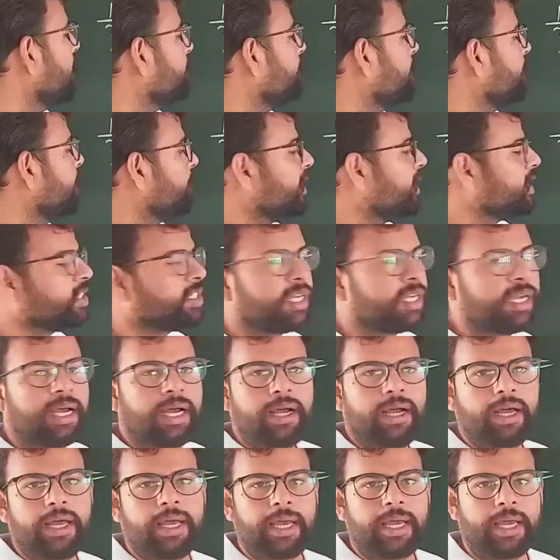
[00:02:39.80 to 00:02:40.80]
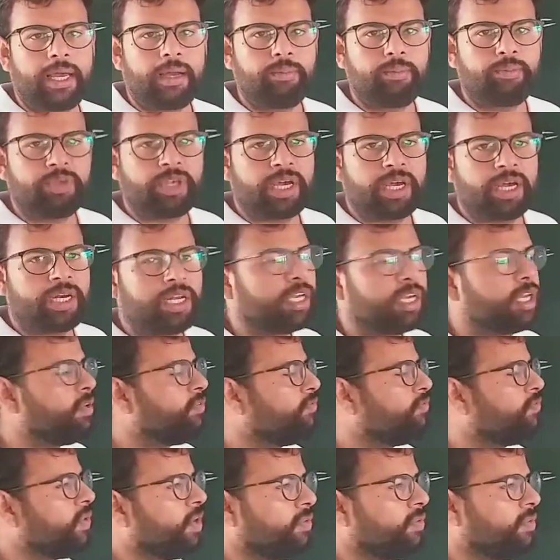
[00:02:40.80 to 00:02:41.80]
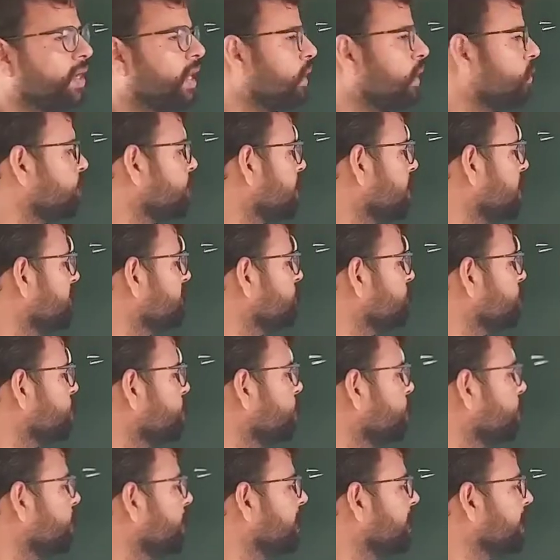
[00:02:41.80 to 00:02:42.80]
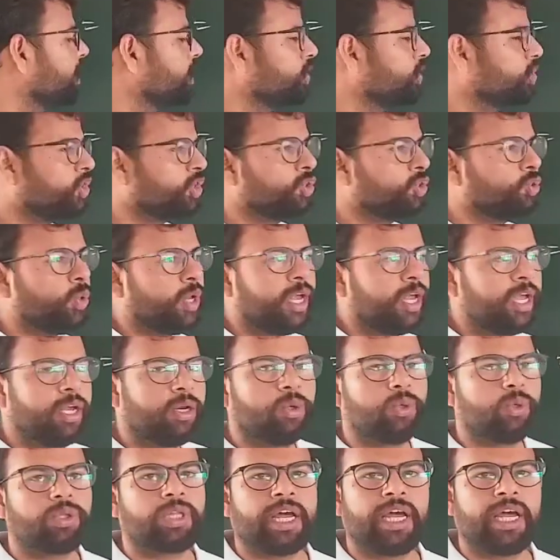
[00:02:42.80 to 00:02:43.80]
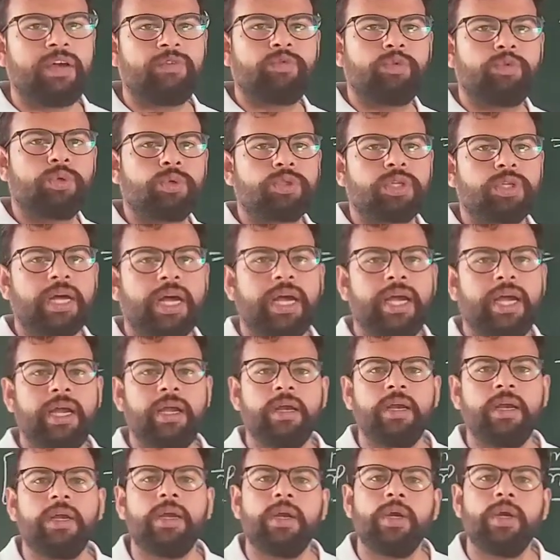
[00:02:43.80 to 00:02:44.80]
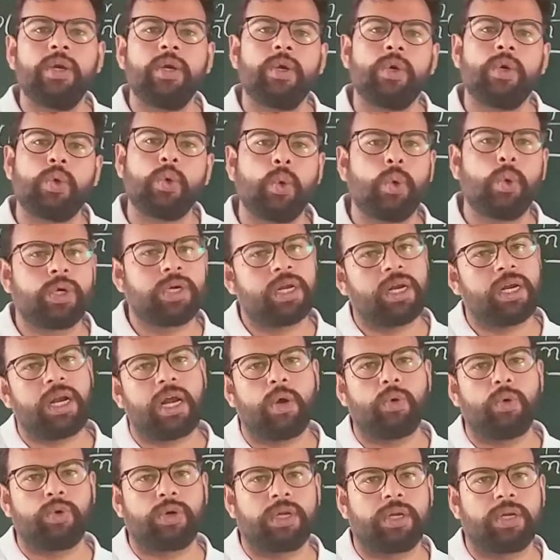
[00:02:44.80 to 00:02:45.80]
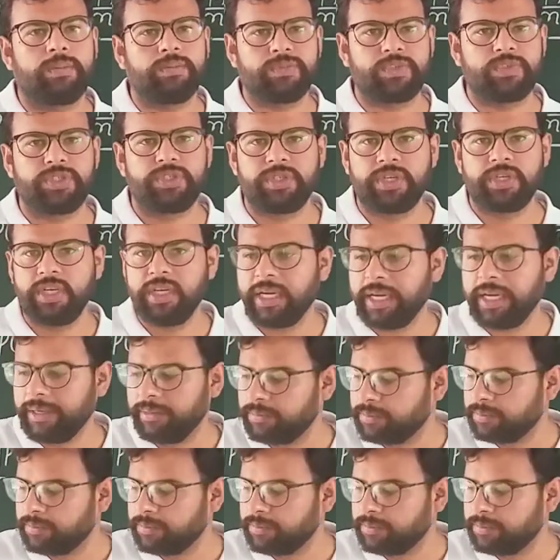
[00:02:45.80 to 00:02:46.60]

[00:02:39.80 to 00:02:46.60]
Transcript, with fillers: अपने पास क्या एम यानी कि फेवर आउटकम्स और नीचे जो एन होता है वो होता है टोटल आउटकम्स ठीक है